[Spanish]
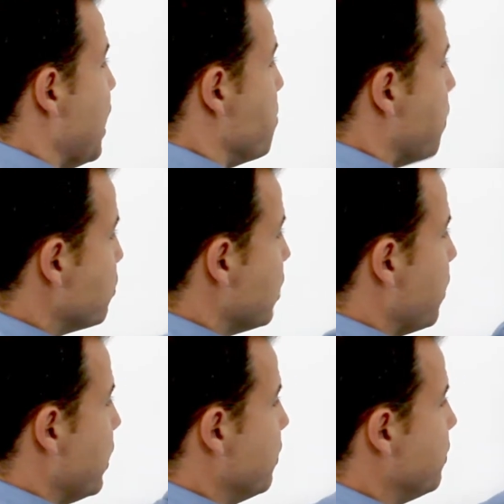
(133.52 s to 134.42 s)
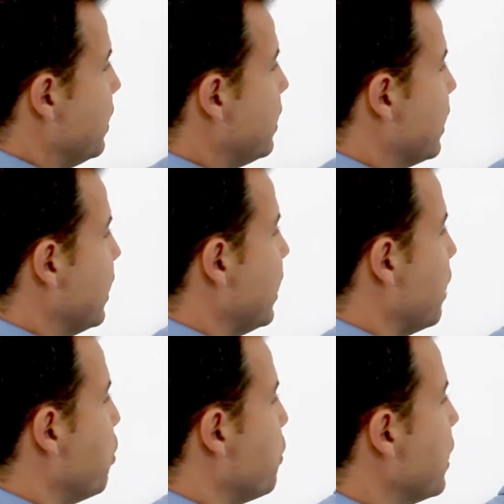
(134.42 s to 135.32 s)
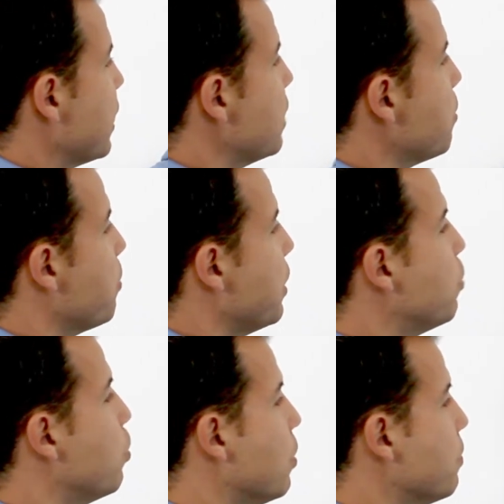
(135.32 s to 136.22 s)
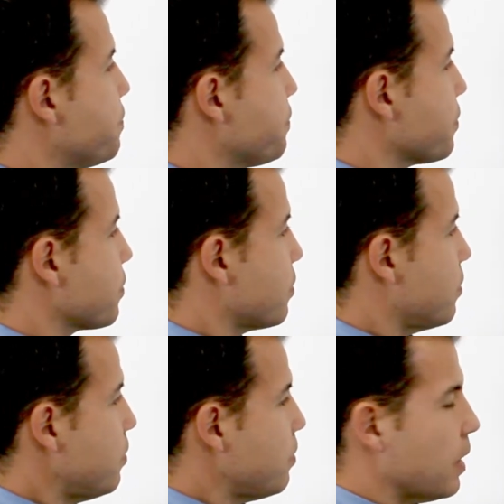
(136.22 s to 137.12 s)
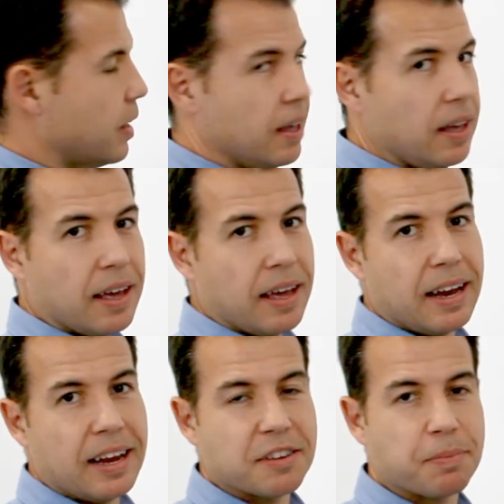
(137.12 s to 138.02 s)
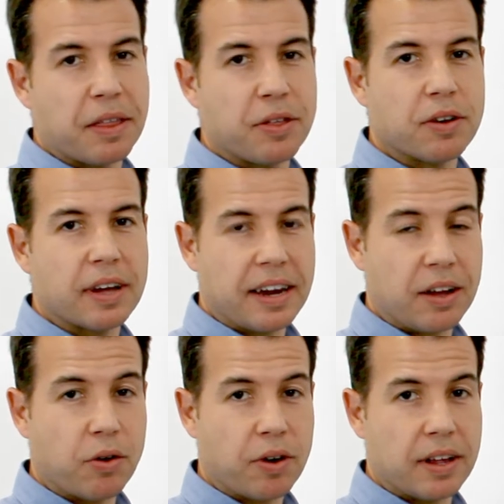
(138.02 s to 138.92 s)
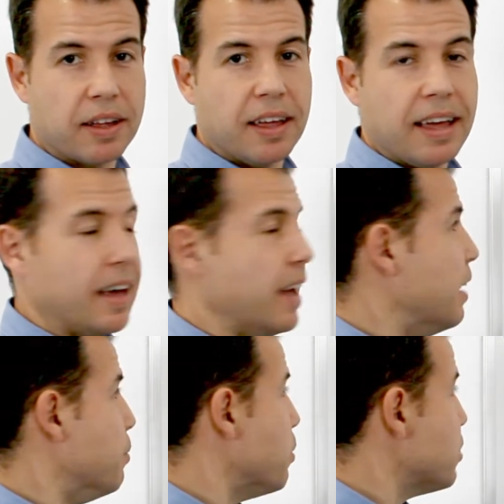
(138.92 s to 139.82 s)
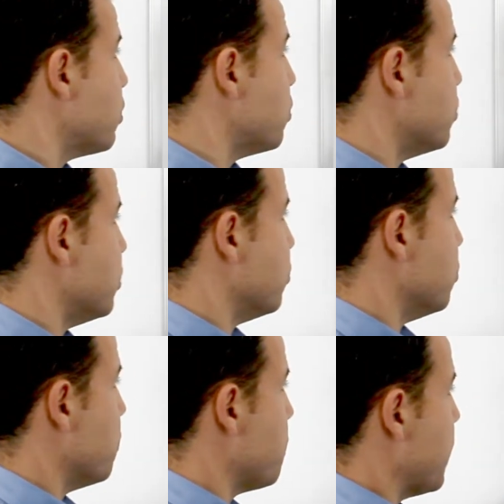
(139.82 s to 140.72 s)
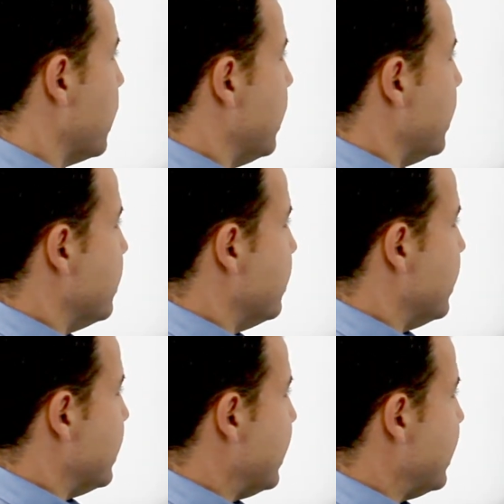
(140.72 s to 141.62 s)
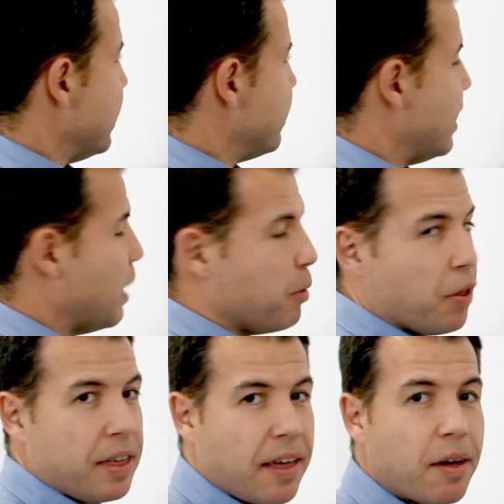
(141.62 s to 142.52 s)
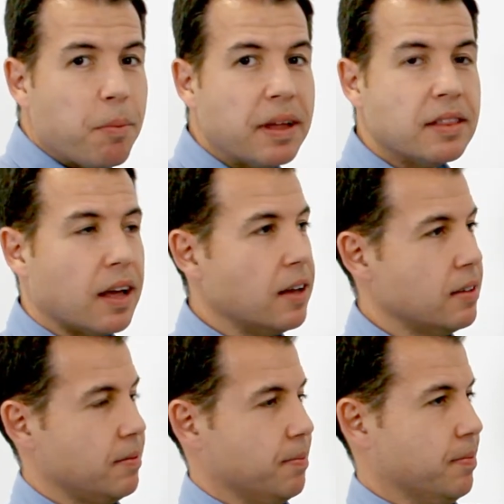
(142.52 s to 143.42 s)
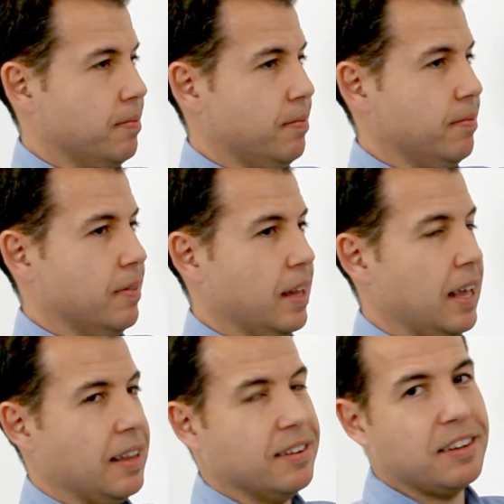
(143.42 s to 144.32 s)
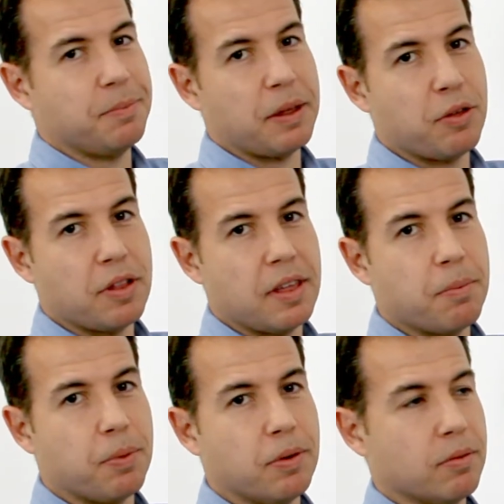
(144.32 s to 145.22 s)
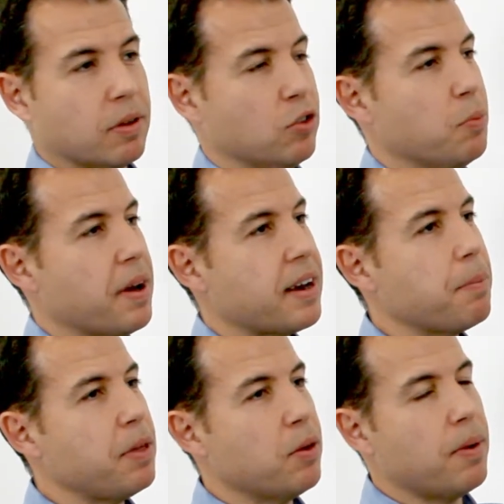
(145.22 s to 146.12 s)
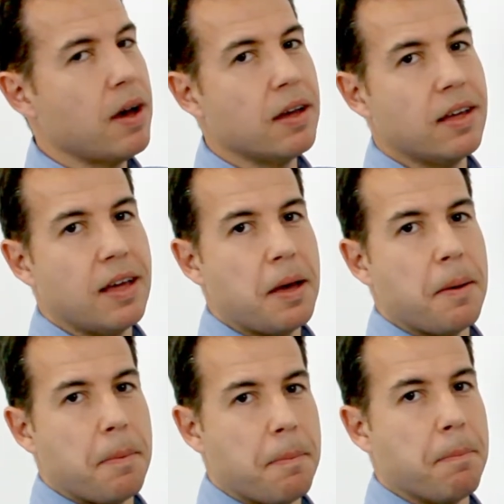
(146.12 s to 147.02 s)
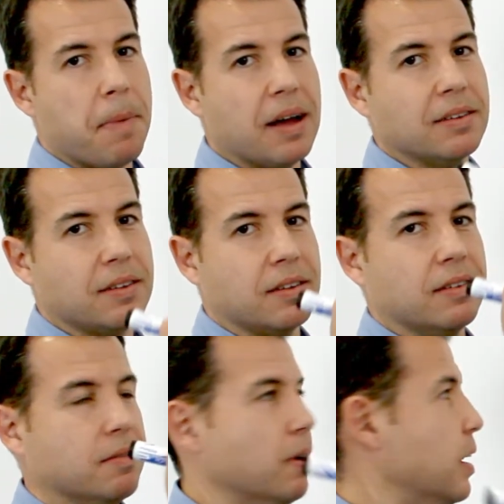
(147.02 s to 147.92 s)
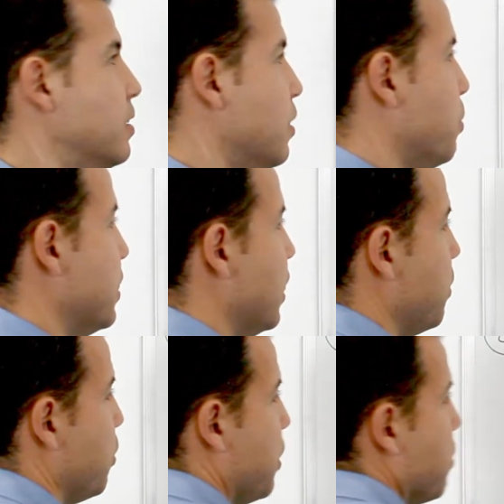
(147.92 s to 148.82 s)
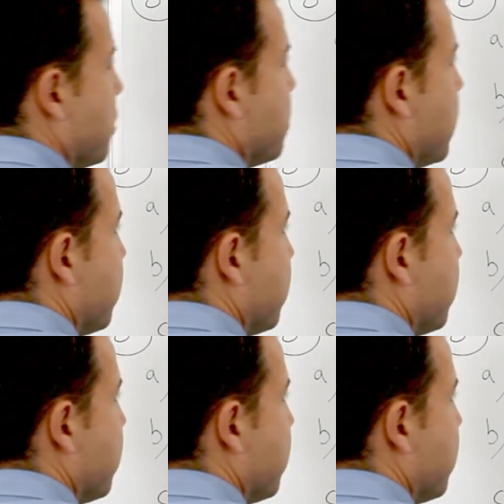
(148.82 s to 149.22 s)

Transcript: Vamos a ver, dice que la velocidad que lleva un vehículo y el espacio que recorre. Vamos a ver cómo es esto. Eh, si la velocidad aumenta en ese espacio de tiempo, cuanto más rápido va, más, ¿vale? Si aumenta la velocidad, vamos a poner las